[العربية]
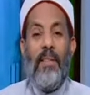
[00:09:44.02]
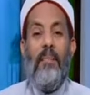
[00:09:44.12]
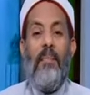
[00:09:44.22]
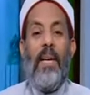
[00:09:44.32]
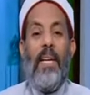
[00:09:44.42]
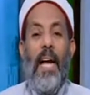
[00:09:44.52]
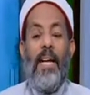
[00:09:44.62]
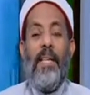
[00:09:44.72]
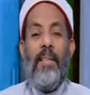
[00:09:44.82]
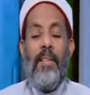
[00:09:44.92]
طب
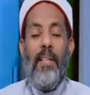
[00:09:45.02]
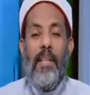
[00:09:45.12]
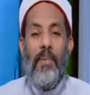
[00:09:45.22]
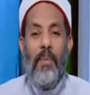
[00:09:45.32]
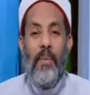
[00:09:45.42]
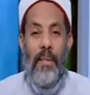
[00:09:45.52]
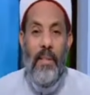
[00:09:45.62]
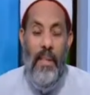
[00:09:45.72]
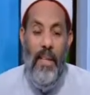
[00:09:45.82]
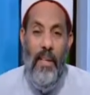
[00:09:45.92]
الحاجة التانية اللي ممكن
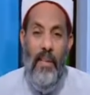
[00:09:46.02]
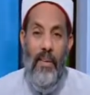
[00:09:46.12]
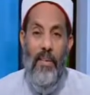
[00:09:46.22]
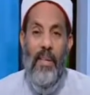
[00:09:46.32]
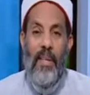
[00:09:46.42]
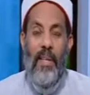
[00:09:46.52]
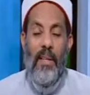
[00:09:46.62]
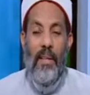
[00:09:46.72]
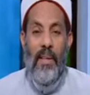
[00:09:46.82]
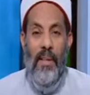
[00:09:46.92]
تيجي في
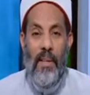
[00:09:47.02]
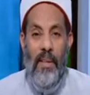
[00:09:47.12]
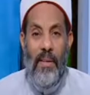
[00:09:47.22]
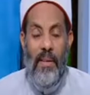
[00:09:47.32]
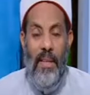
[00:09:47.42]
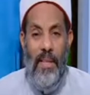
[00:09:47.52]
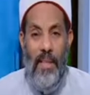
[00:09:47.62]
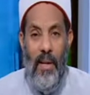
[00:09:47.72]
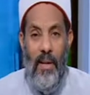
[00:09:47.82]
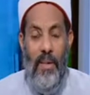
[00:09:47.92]
آه،
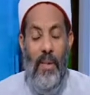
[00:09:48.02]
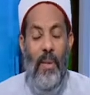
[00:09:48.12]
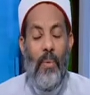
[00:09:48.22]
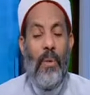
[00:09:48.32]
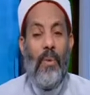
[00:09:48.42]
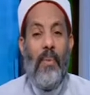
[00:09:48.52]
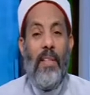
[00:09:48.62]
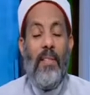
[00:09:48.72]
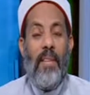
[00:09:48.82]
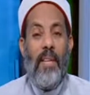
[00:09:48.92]
النقل
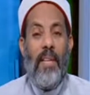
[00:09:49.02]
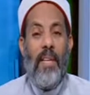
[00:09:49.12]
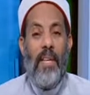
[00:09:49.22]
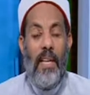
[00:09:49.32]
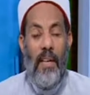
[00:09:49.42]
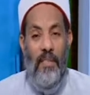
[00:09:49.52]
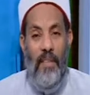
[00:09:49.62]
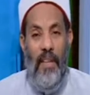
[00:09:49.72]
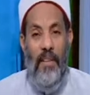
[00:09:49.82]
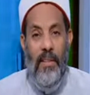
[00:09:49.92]
وتمثل
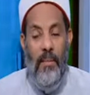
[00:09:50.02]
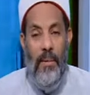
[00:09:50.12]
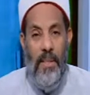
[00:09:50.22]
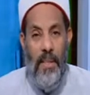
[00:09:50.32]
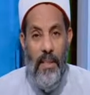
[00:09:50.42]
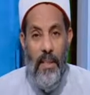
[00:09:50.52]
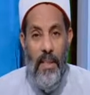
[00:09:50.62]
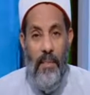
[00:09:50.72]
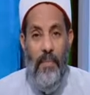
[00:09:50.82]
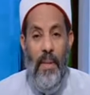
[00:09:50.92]
إفساد كبير
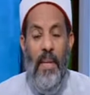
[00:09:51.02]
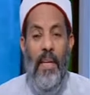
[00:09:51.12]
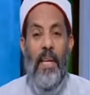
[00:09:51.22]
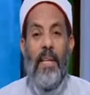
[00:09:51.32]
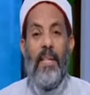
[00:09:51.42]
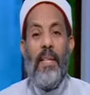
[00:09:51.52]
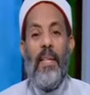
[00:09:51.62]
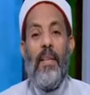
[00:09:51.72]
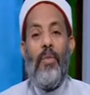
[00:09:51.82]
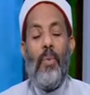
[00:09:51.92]
جدا إن
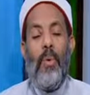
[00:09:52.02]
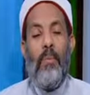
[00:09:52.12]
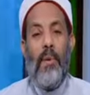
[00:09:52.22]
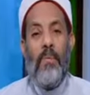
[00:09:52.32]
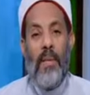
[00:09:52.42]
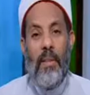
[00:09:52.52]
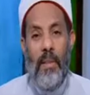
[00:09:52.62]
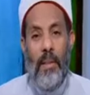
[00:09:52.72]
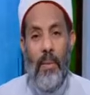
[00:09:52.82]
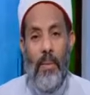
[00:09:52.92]
الناس هم
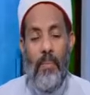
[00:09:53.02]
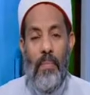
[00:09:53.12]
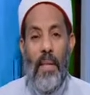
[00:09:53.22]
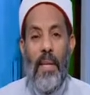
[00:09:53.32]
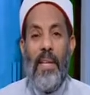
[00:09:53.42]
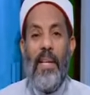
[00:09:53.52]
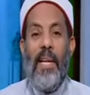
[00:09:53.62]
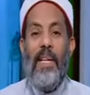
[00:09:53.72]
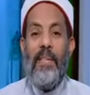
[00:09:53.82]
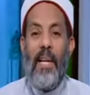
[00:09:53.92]
بينقلوا
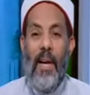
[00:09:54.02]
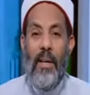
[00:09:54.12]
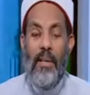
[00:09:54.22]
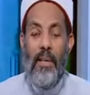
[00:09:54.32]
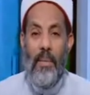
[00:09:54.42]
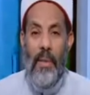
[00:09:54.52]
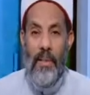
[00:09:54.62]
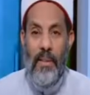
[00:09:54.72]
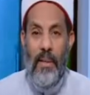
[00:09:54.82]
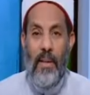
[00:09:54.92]
لا يتحروا
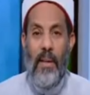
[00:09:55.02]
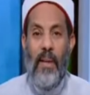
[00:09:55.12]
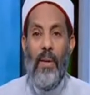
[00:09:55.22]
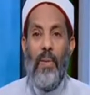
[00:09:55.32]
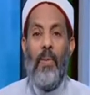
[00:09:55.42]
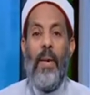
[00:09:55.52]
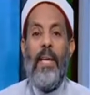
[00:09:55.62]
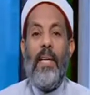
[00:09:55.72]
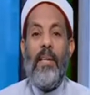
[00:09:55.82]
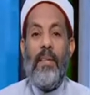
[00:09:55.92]
الدقة
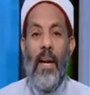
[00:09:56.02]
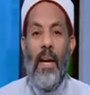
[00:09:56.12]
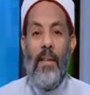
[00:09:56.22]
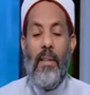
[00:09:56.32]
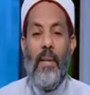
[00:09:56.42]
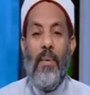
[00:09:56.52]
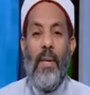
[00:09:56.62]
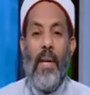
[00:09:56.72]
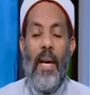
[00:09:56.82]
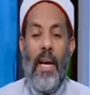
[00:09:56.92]
ولا يتحروا
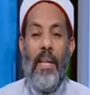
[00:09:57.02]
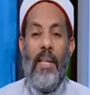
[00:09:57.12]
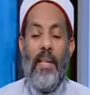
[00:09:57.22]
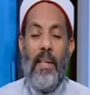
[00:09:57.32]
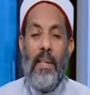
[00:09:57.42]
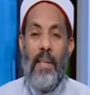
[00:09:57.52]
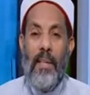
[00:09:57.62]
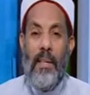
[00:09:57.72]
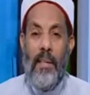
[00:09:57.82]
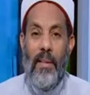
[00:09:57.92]

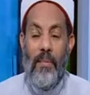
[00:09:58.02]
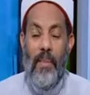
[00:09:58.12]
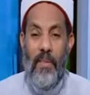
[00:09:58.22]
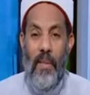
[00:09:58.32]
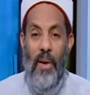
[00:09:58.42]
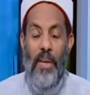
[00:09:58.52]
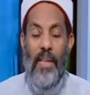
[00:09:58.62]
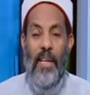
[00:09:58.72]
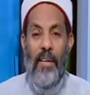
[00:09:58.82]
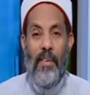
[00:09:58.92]

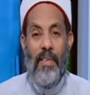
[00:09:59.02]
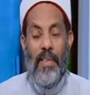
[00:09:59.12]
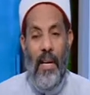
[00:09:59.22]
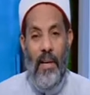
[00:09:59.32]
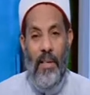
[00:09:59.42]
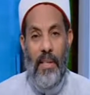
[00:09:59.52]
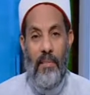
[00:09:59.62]
المصداقية آه، في النقل